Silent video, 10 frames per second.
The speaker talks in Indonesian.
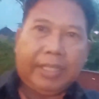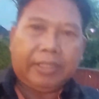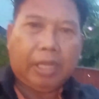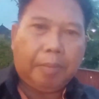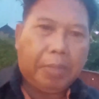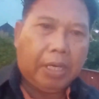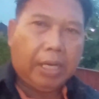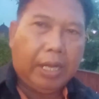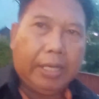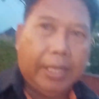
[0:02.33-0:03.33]
sekarang
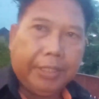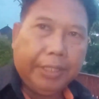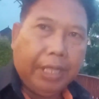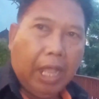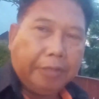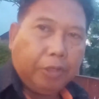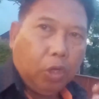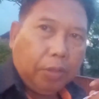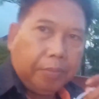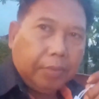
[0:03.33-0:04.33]
berada di Hard Rock
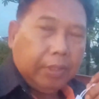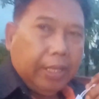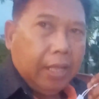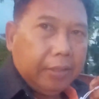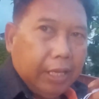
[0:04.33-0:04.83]
ya.